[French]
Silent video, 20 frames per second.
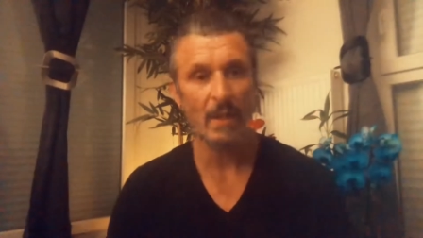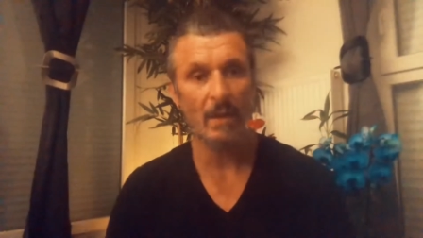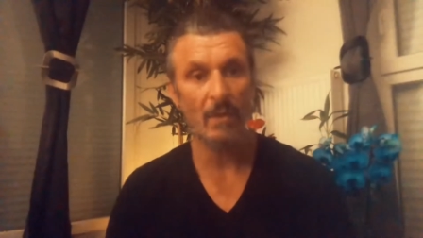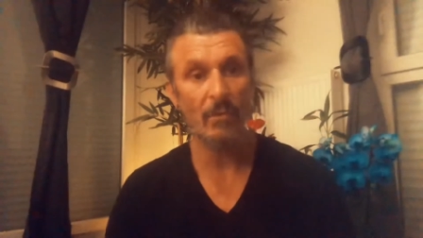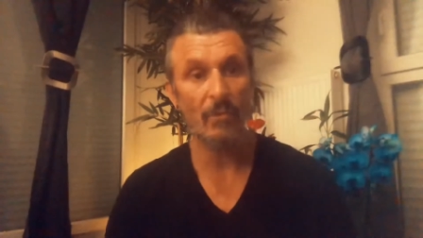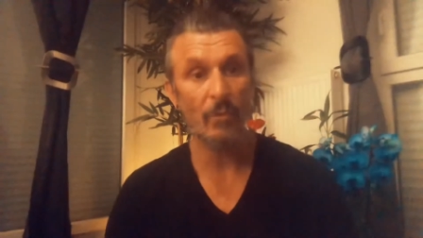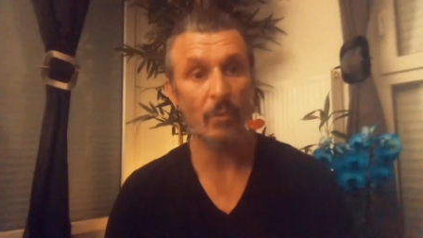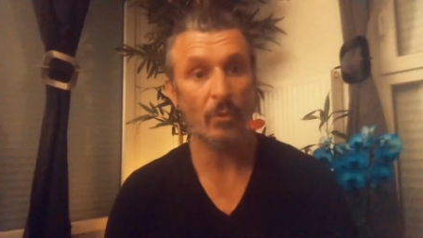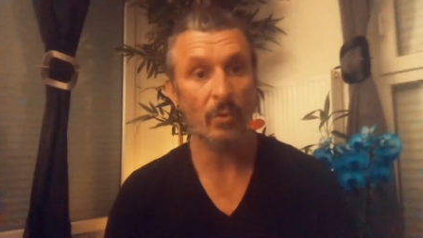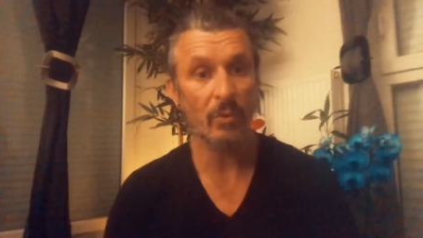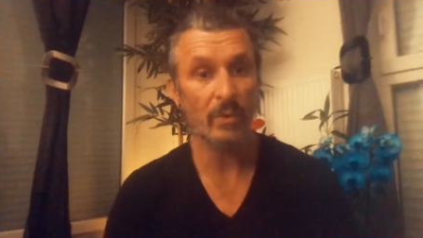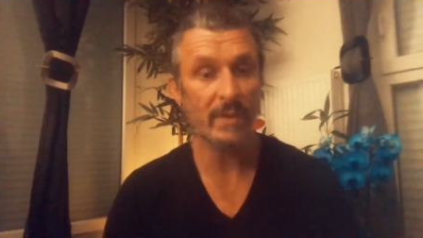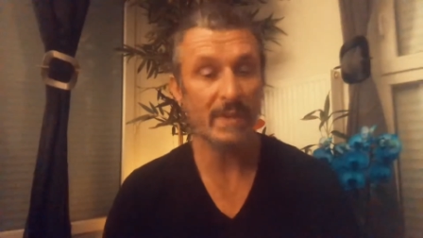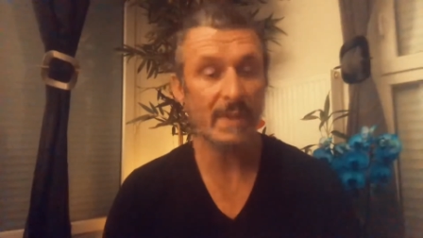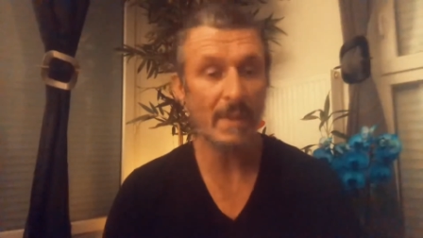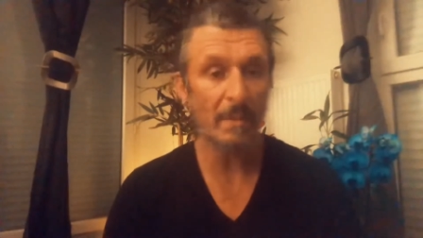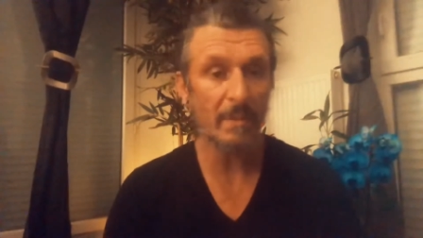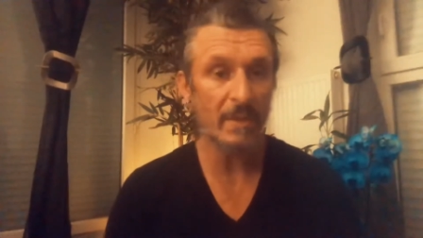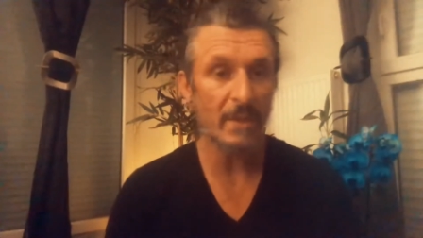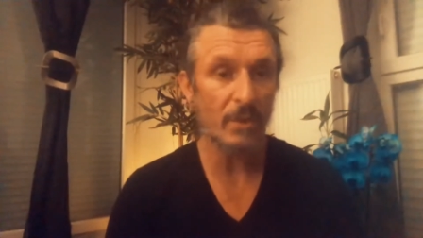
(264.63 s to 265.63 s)

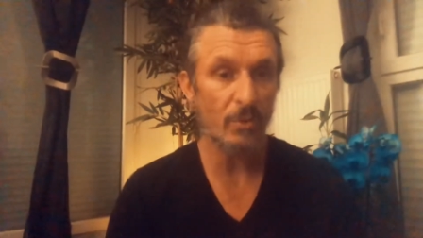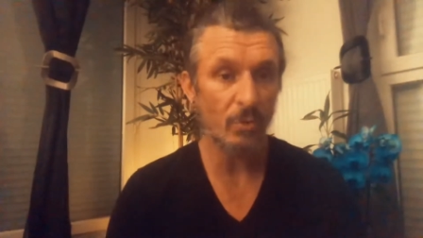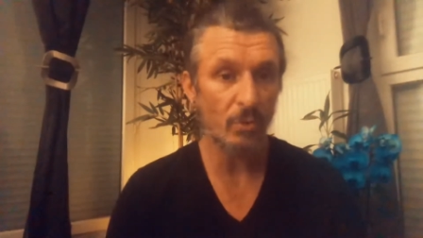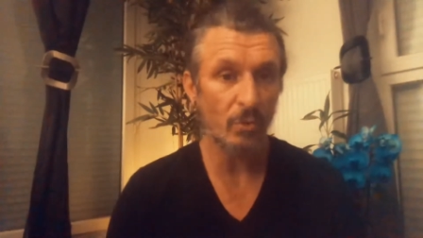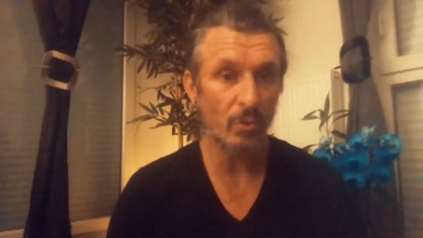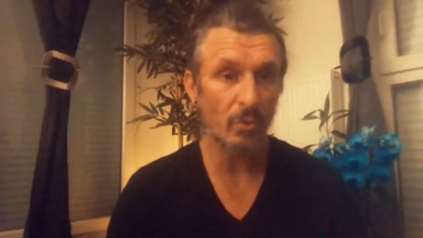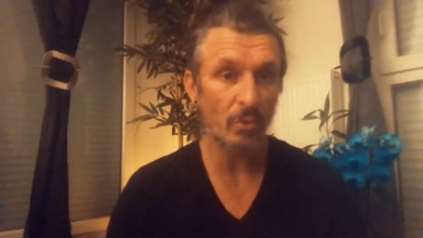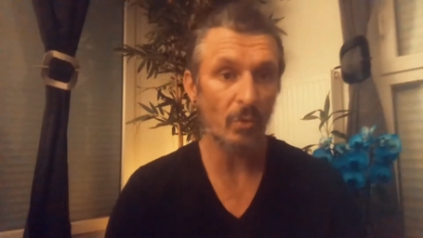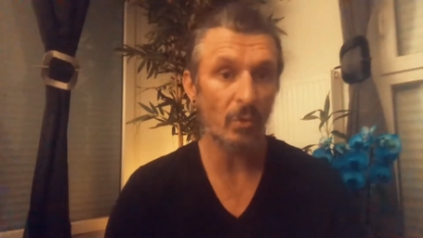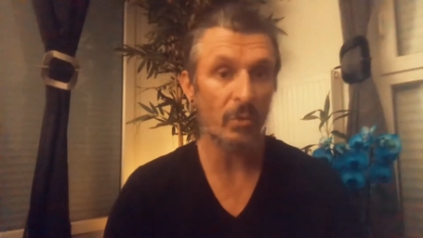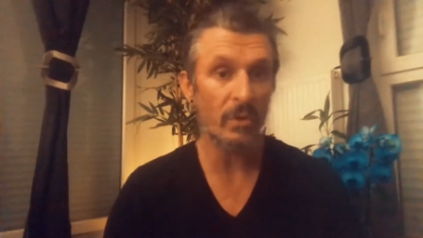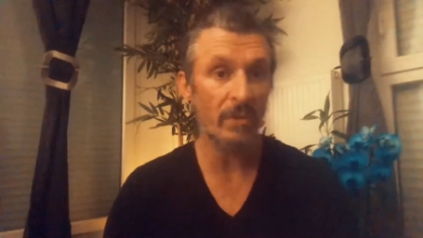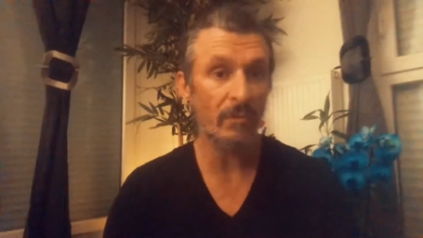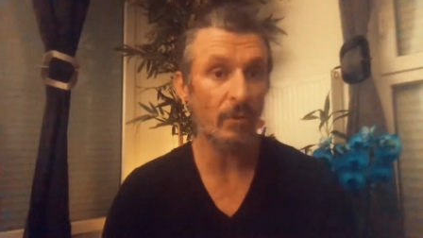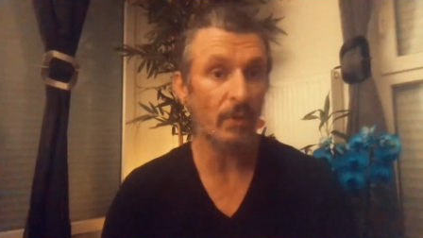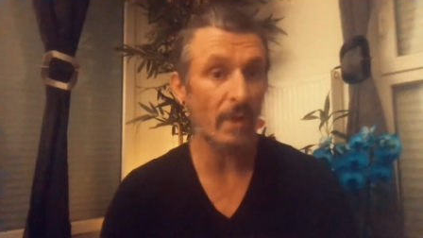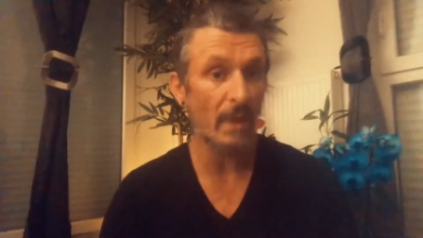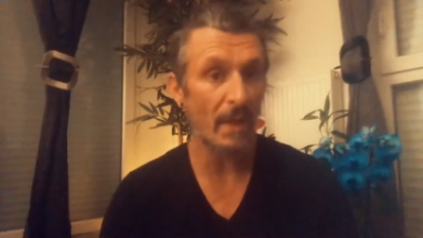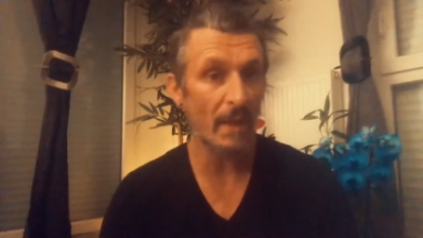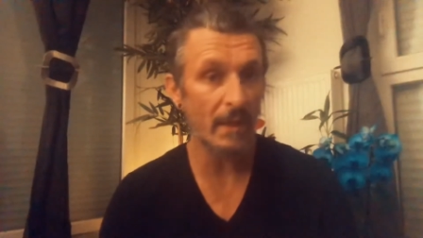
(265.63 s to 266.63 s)
vos aptitudes au
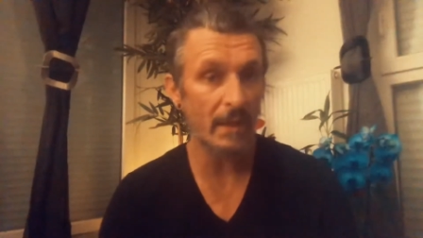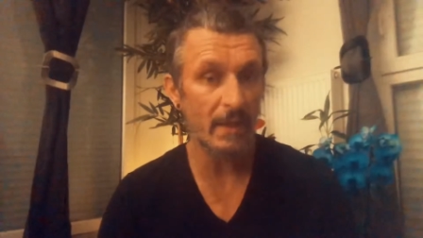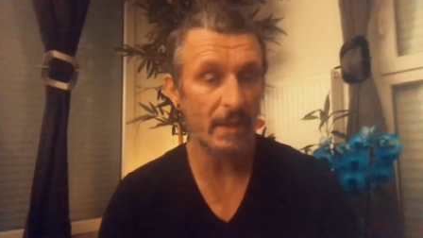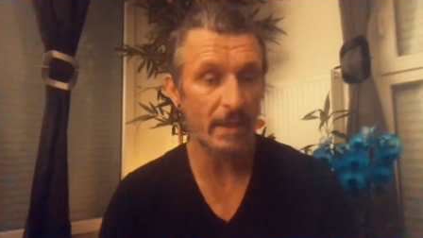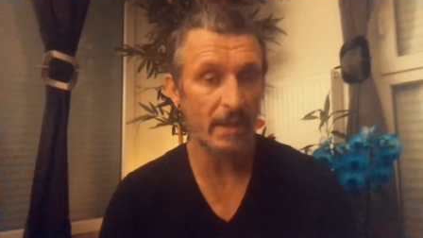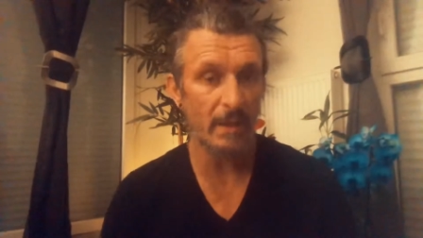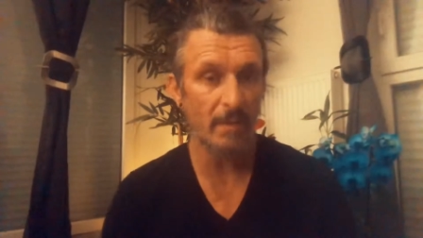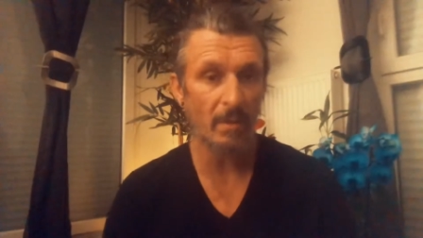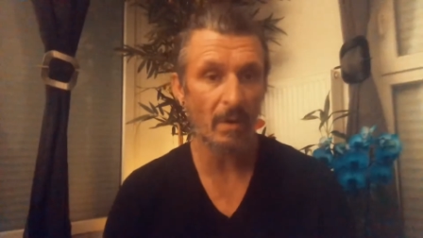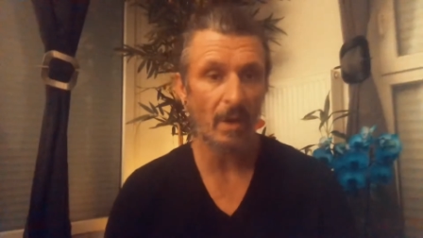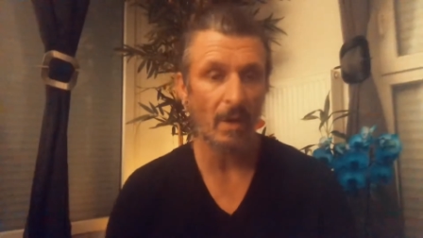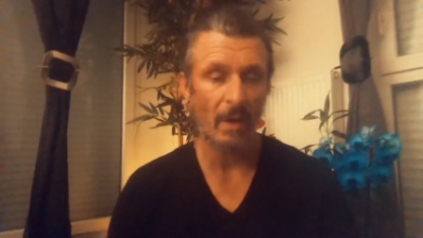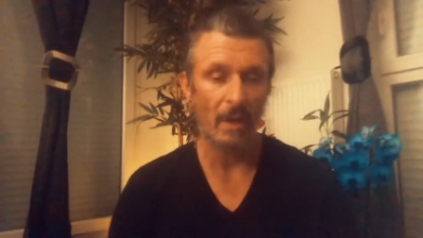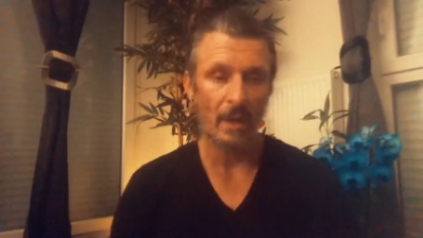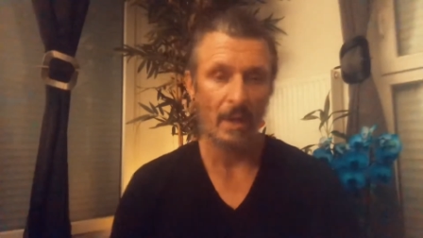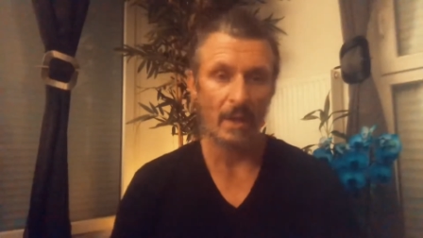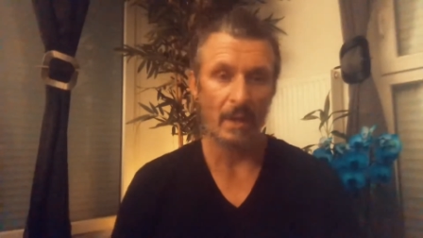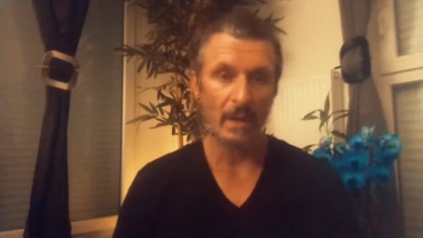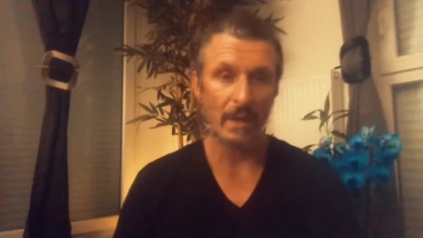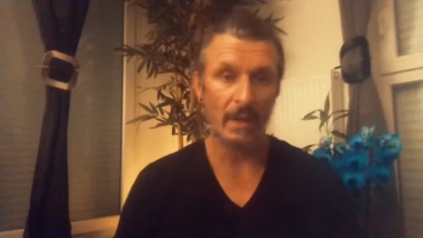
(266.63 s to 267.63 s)
niveau de l'équilibre,
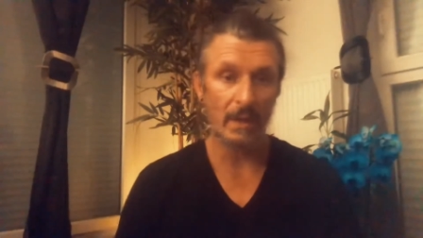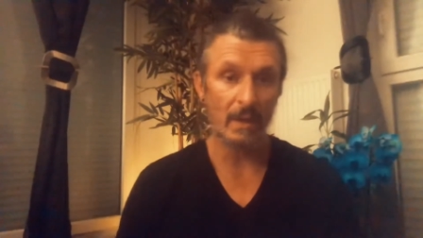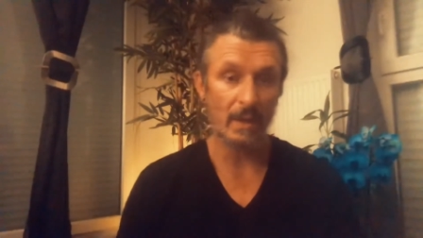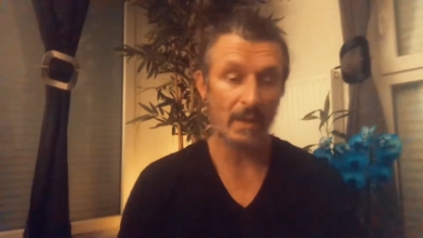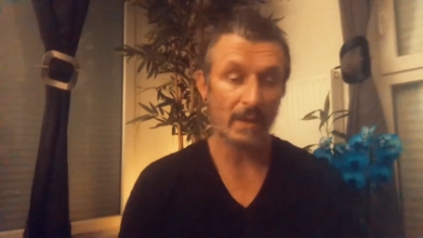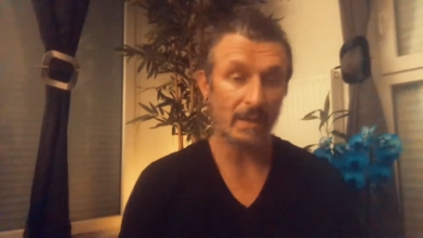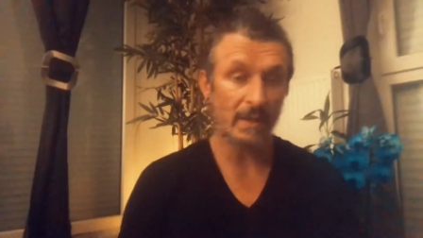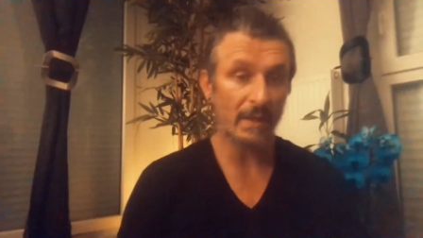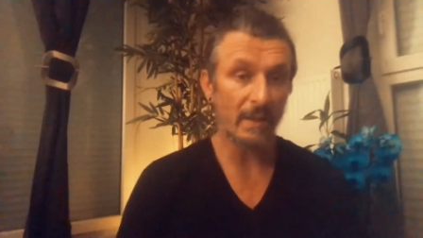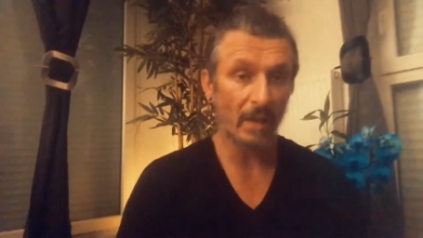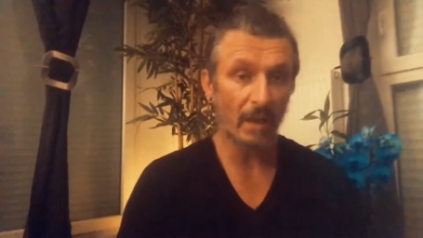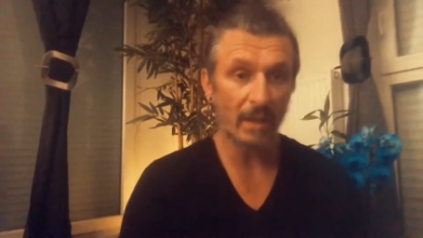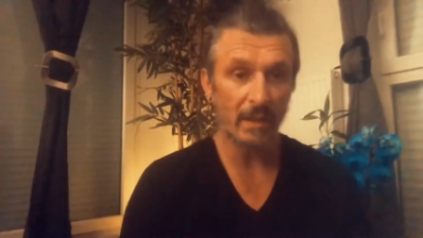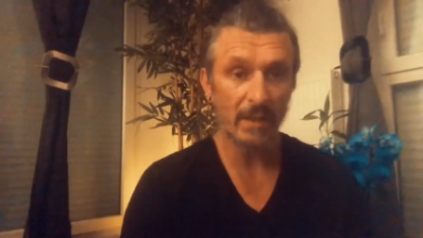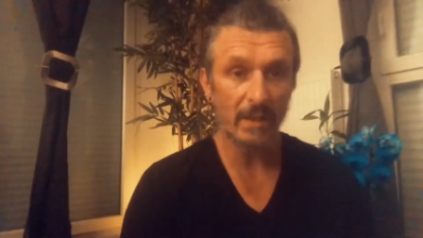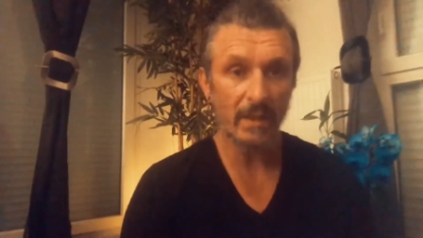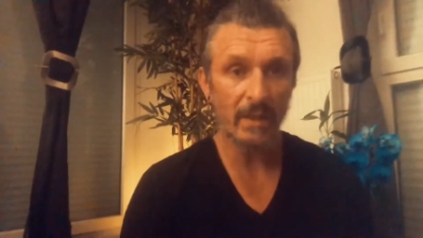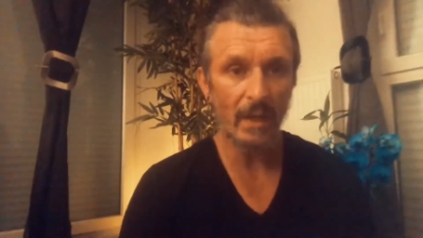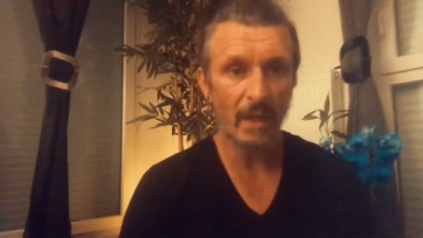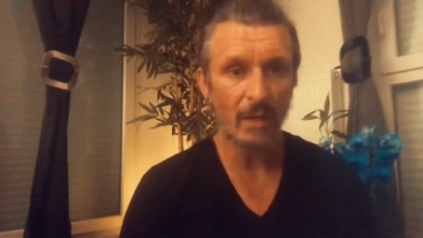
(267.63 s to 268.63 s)
et, etc.,
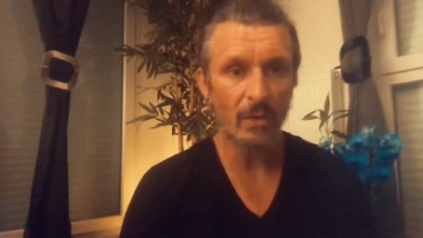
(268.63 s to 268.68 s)
etc.